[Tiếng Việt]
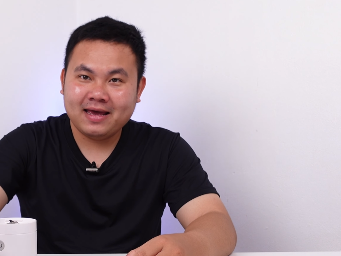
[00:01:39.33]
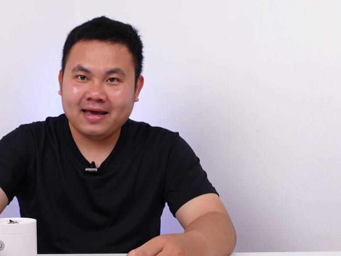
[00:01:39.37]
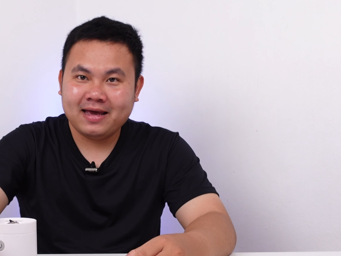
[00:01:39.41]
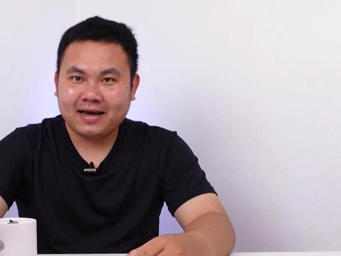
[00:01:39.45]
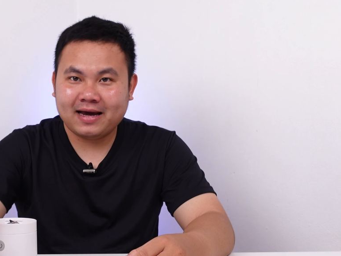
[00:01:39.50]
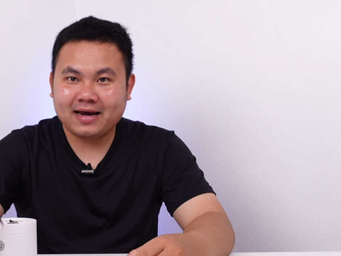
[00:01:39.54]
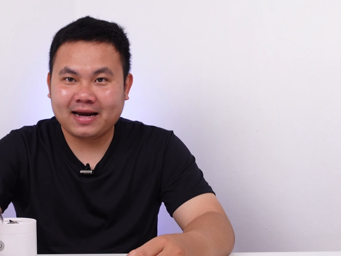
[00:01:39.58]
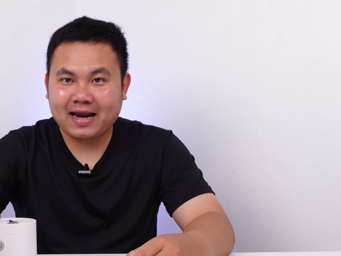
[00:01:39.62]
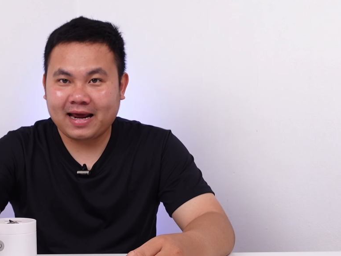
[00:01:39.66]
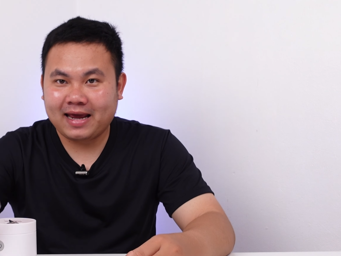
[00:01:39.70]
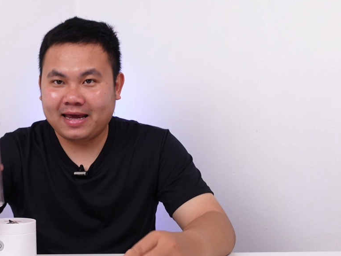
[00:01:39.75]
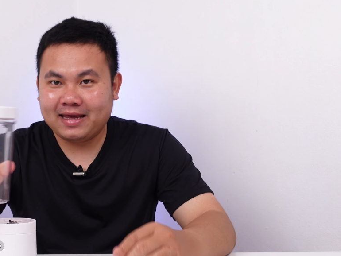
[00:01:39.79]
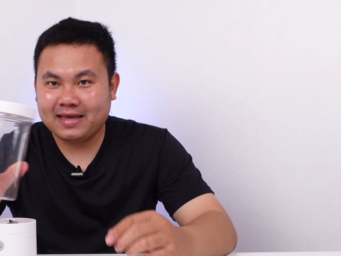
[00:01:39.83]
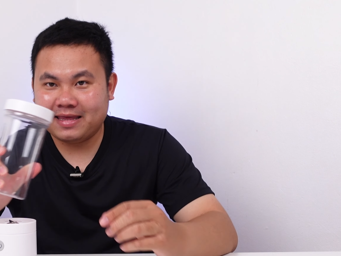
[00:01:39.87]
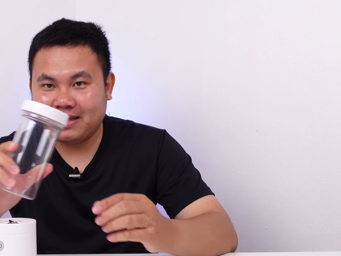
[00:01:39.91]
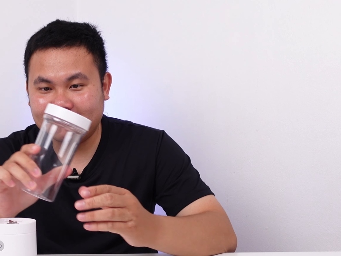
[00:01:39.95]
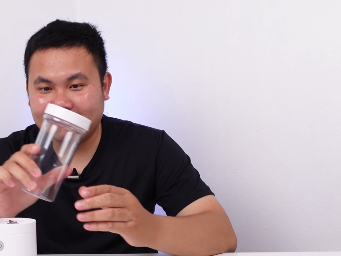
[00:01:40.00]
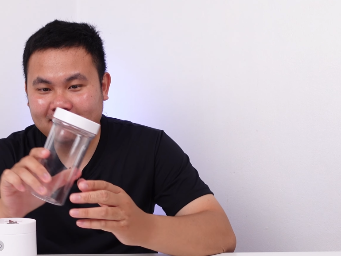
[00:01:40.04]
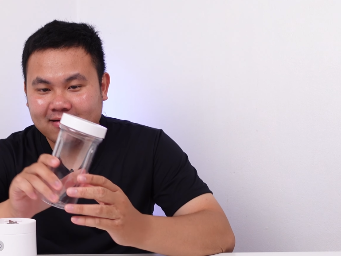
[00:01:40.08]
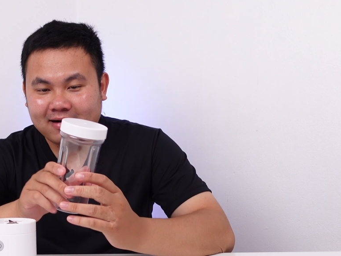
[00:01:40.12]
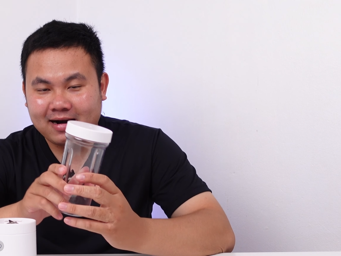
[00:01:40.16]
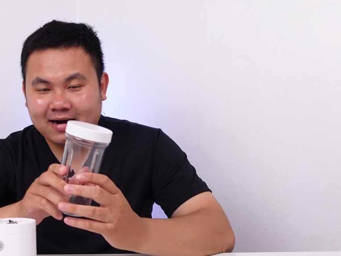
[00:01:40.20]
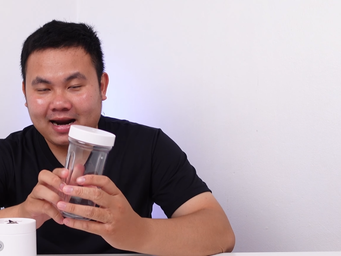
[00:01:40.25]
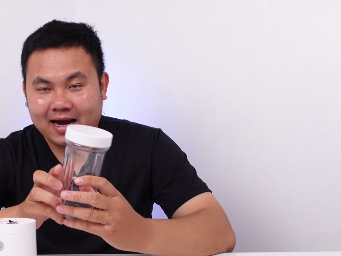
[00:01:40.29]
Cái này
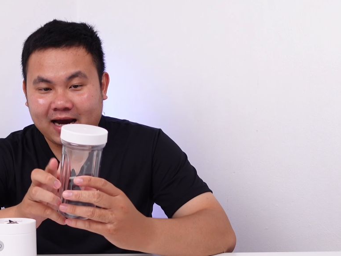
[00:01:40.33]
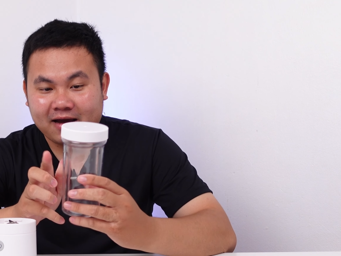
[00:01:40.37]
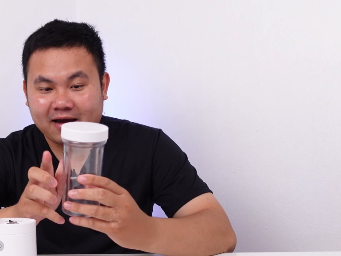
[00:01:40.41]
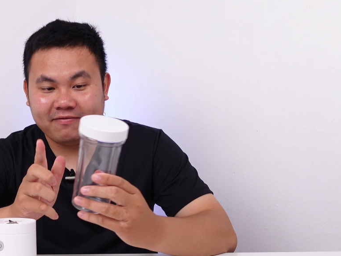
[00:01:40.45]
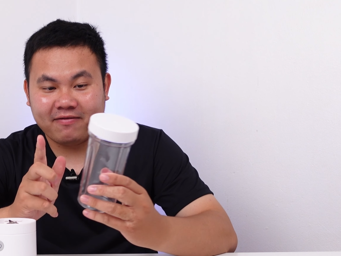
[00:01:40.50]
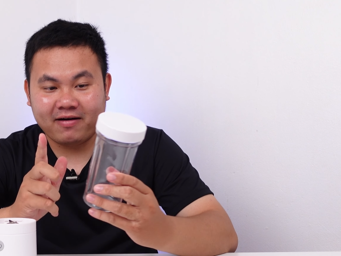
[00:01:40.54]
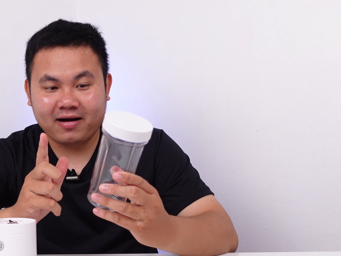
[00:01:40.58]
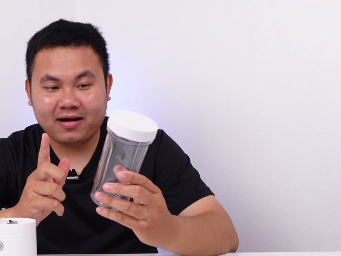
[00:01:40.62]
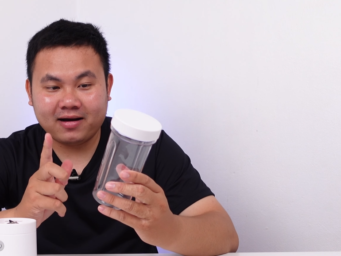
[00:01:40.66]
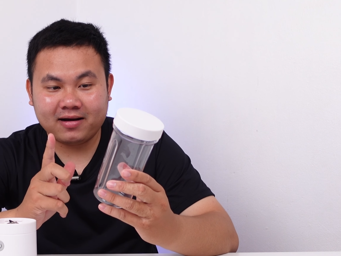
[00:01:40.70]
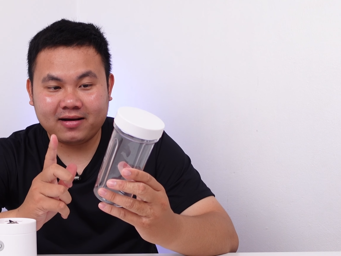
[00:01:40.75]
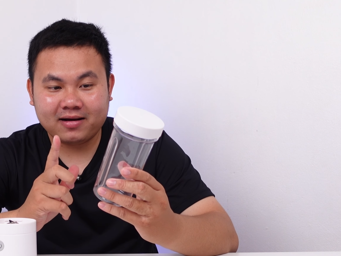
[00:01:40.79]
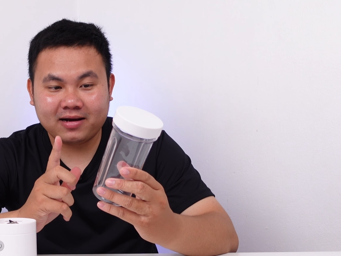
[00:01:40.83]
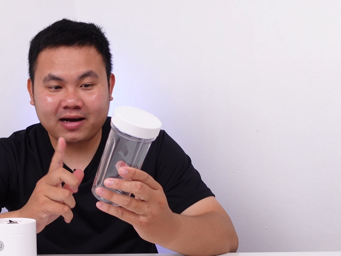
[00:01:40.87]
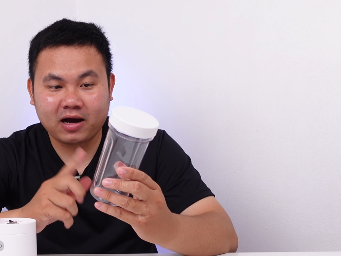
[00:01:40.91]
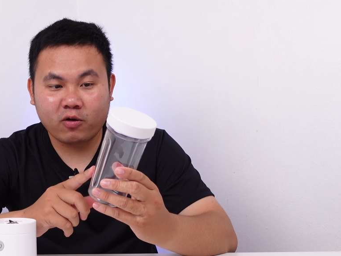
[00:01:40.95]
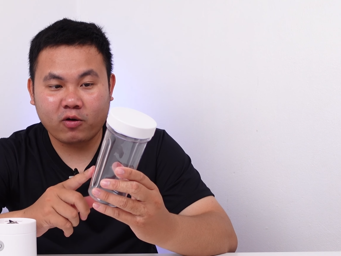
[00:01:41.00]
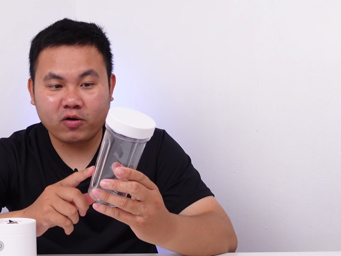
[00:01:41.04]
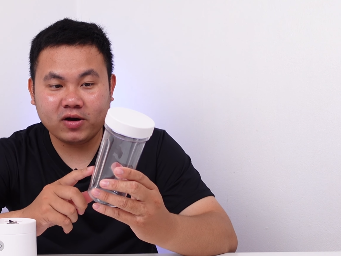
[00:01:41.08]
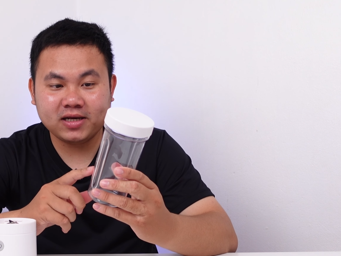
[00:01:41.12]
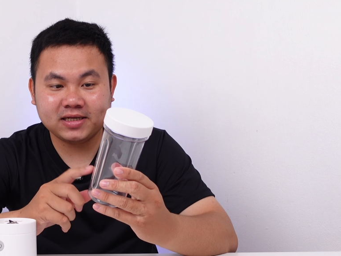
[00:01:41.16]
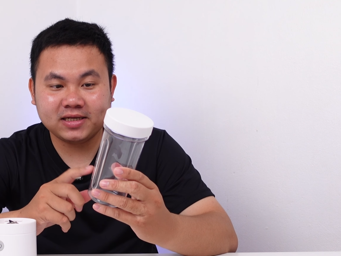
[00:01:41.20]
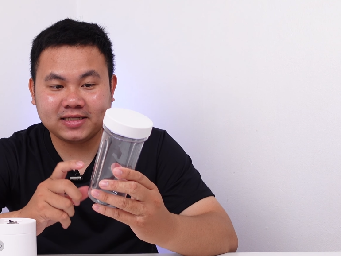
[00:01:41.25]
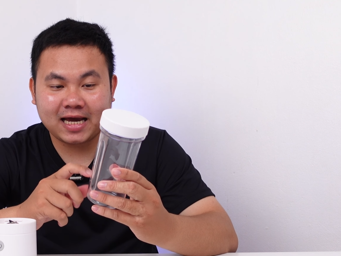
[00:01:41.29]
vừa là cái phần
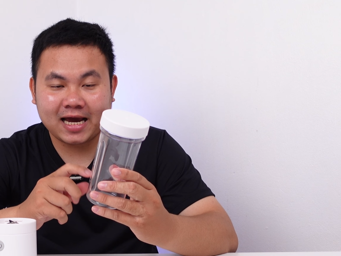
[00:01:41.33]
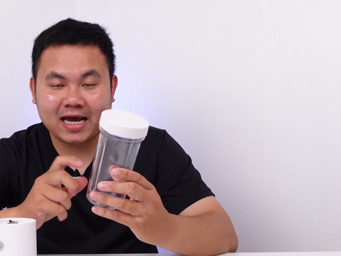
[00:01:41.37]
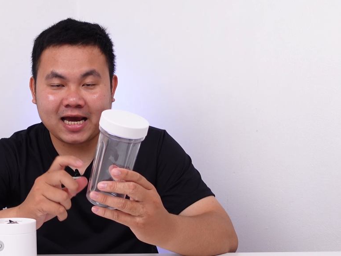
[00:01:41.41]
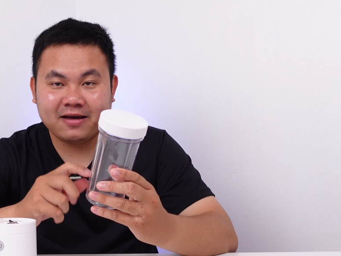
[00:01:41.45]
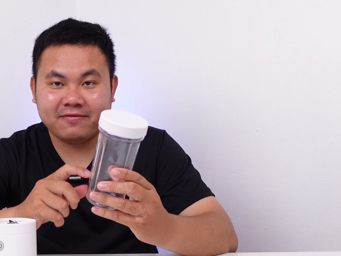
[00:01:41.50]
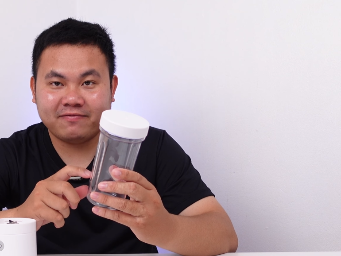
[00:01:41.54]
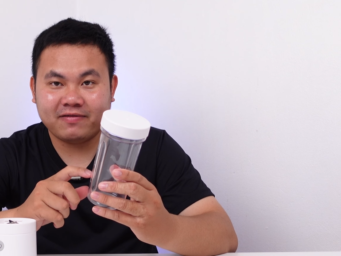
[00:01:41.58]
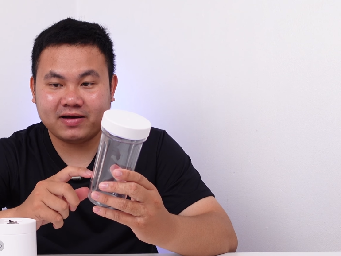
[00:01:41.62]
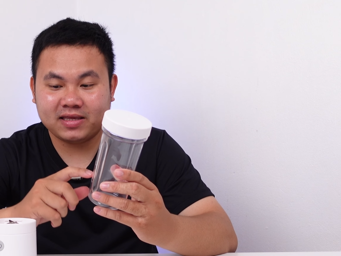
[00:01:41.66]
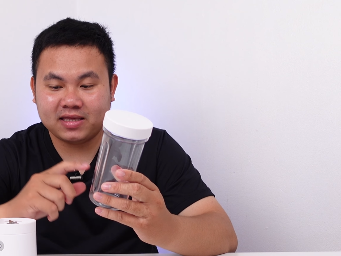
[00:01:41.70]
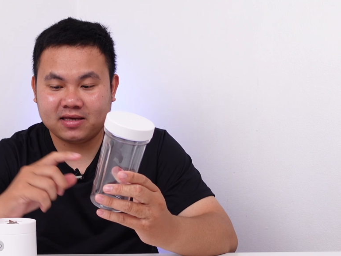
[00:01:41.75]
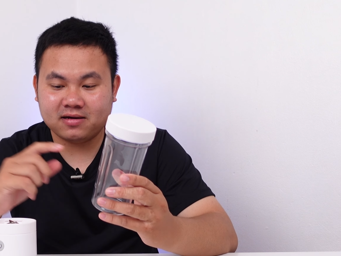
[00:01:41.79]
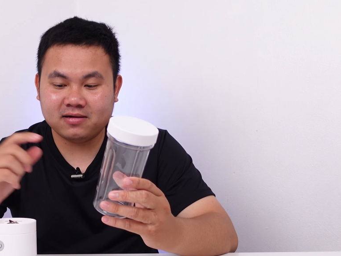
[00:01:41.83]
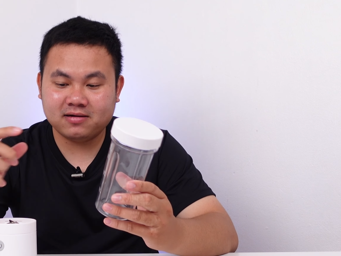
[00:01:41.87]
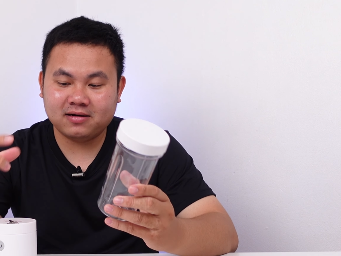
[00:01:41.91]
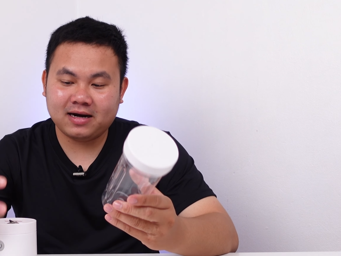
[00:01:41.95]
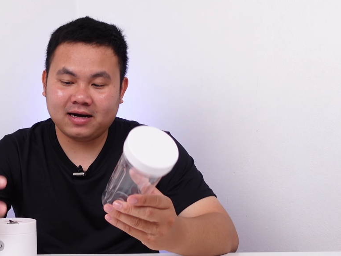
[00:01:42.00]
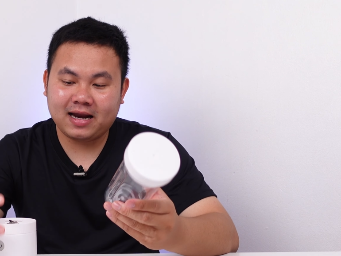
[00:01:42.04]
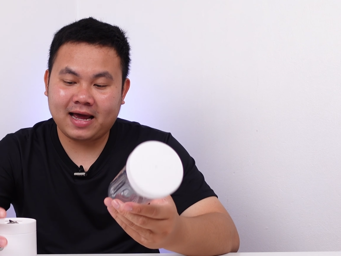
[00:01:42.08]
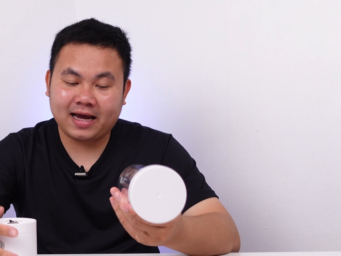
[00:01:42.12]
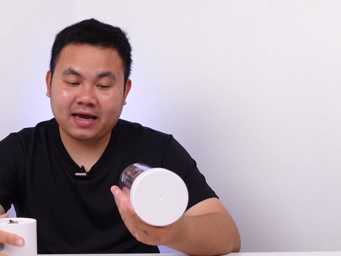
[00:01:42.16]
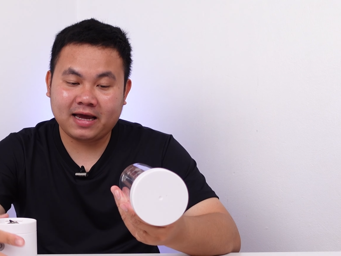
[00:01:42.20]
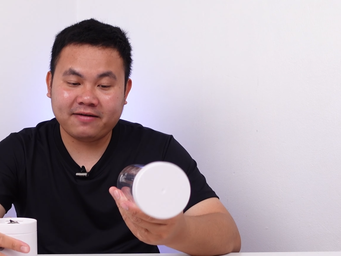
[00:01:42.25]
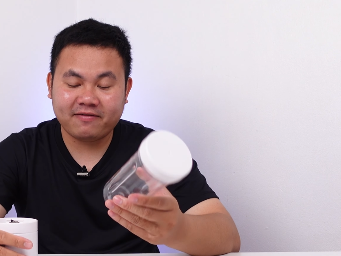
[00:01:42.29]
cối xay và vừa
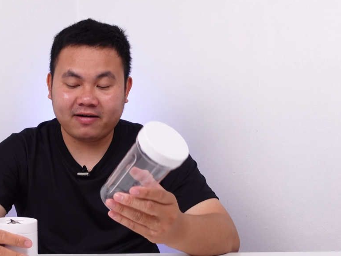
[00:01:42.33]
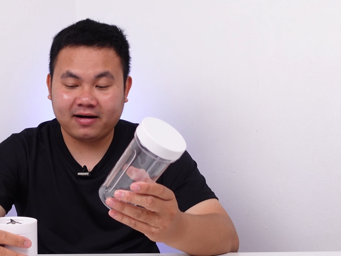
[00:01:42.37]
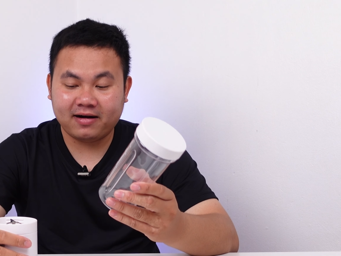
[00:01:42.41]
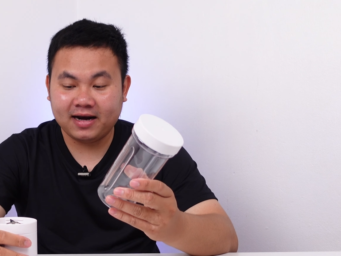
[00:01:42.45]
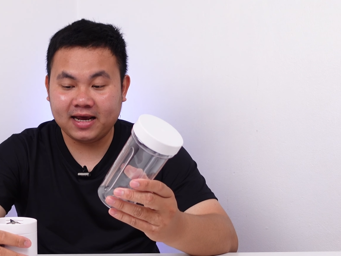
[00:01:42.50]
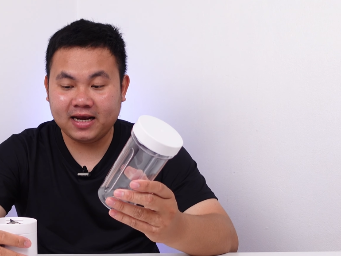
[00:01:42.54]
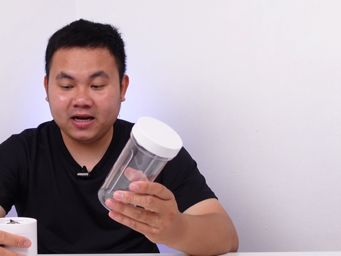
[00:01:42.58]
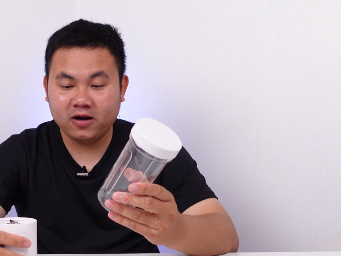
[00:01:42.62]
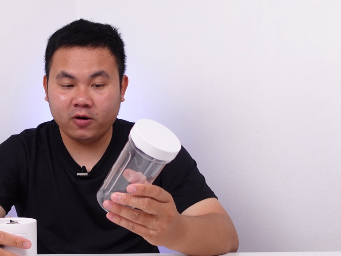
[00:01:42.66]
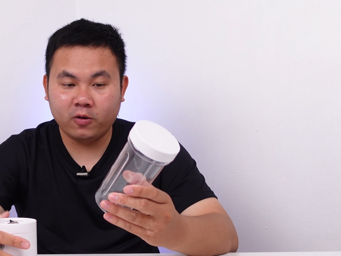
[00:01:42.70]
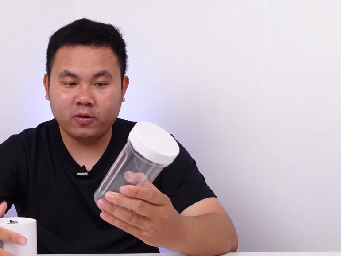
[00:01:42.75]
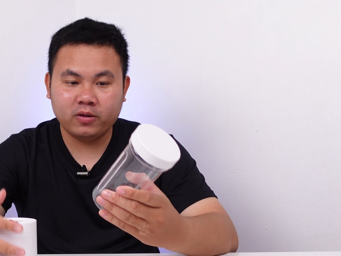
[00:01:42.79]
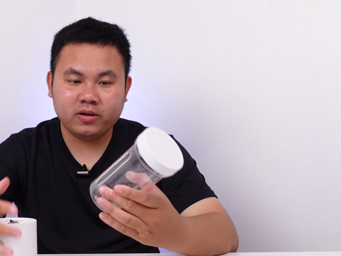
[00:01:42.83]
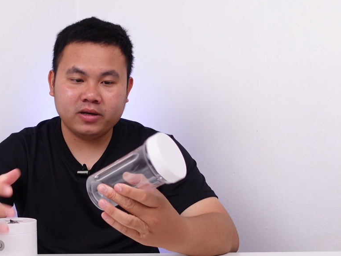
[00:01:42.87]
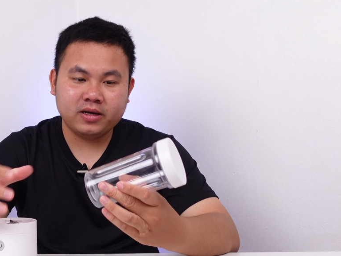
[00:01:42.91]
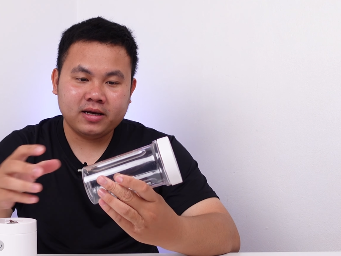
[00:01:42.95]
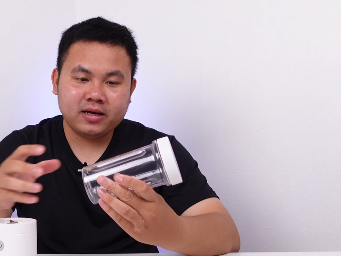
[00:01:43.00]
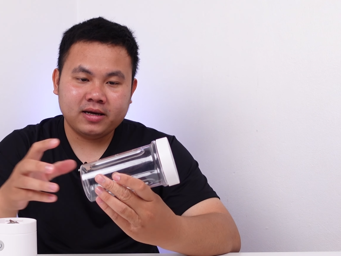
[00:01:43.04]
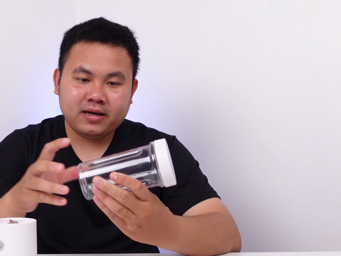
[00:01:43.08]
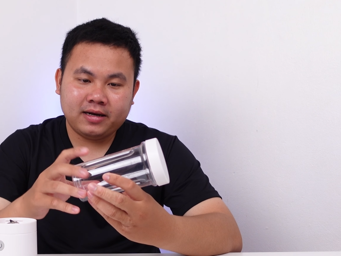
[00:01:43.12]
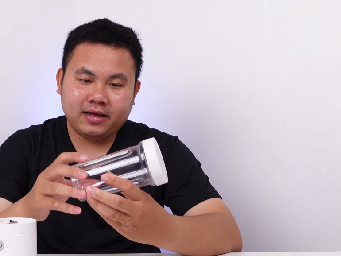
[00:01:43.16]
là cái phần ly luôn.